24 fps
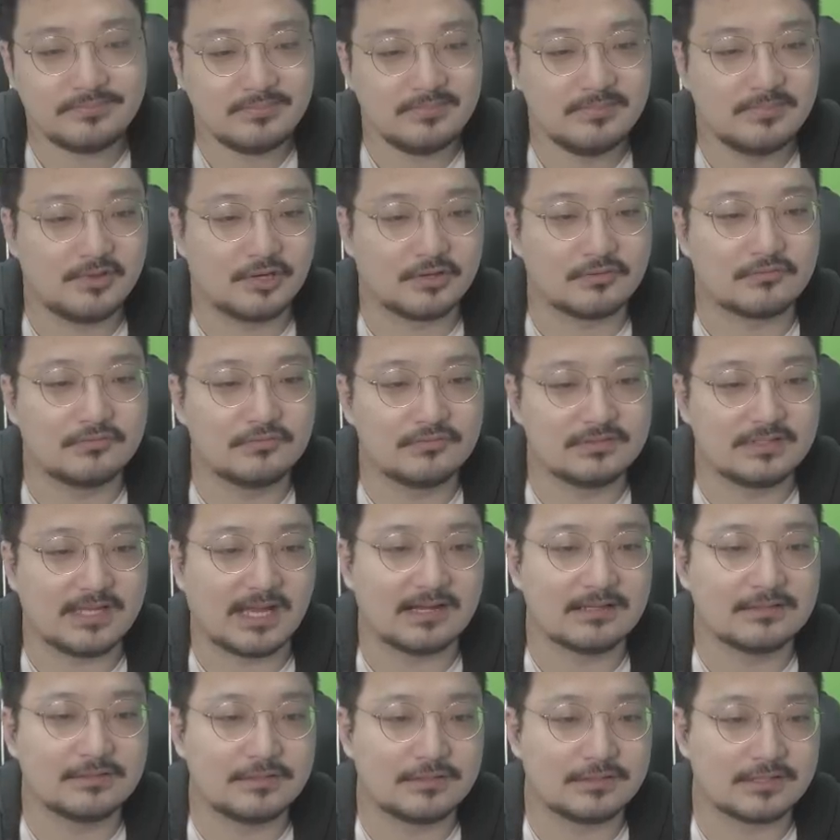덕후는
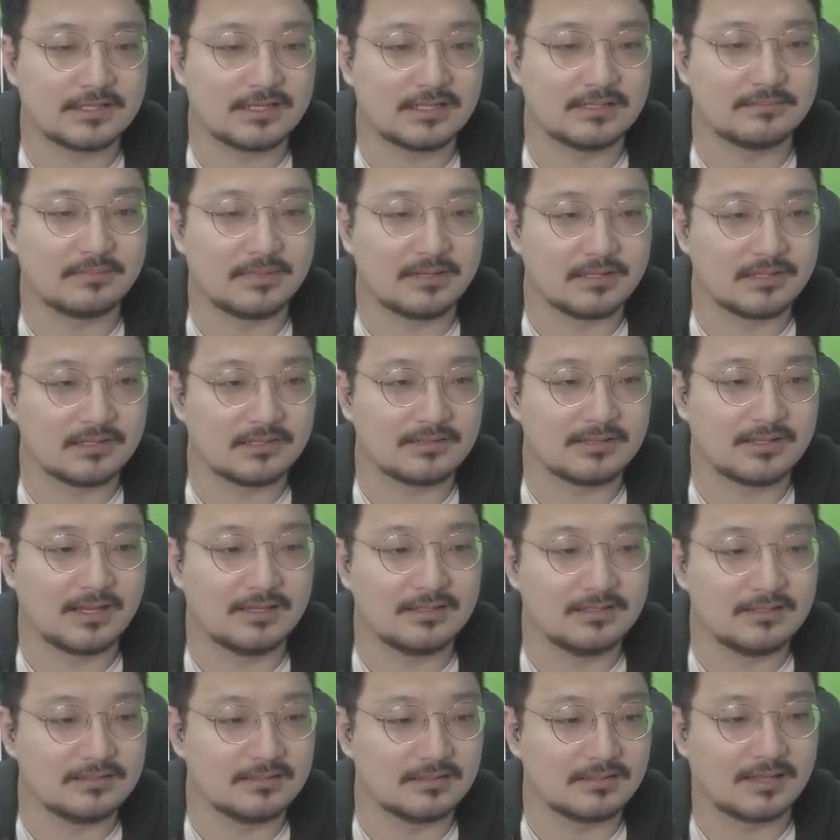양덕이라는 말이
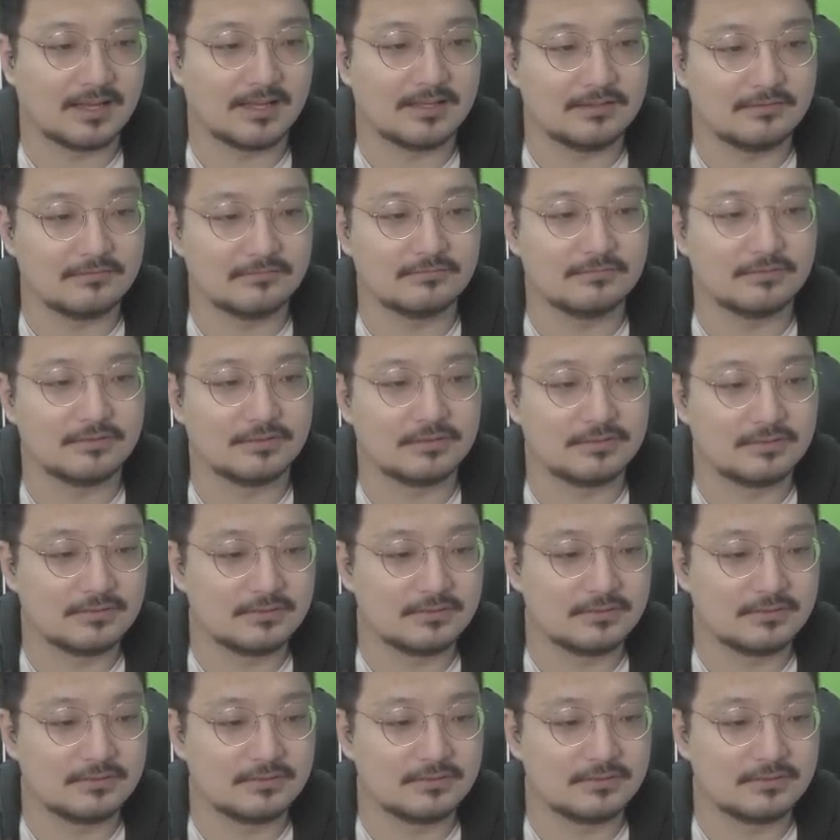괜히 있는 게 아니군요.